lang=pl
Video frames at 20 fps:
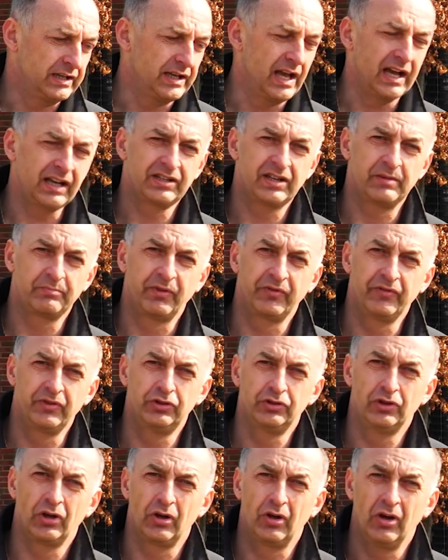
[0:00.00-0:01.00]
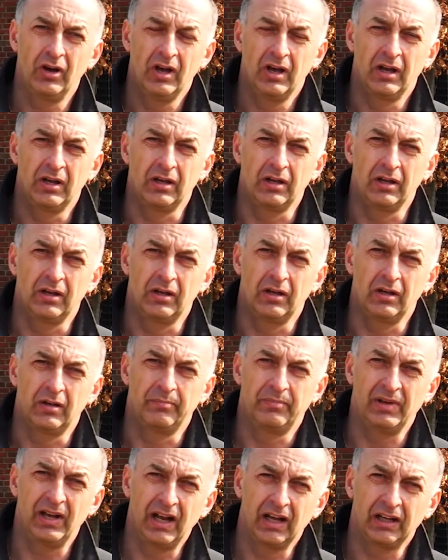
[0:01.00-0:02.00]
jak się powinno e,
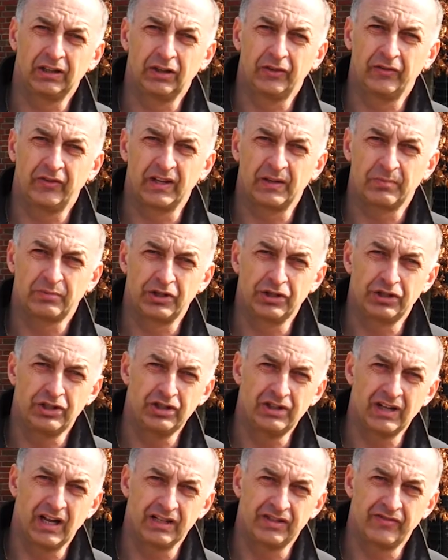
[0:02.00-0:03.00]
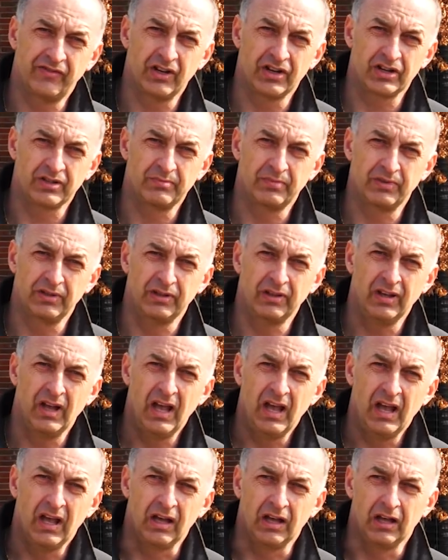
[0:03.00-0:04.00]
pielęgnować, przycinać wierzby
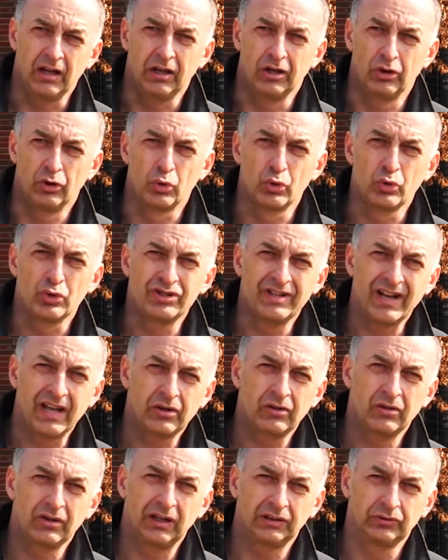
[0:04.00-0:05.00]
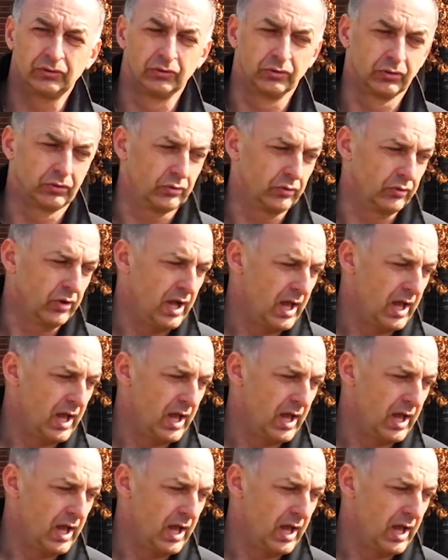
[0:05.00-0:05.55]
e, różnego gatunku.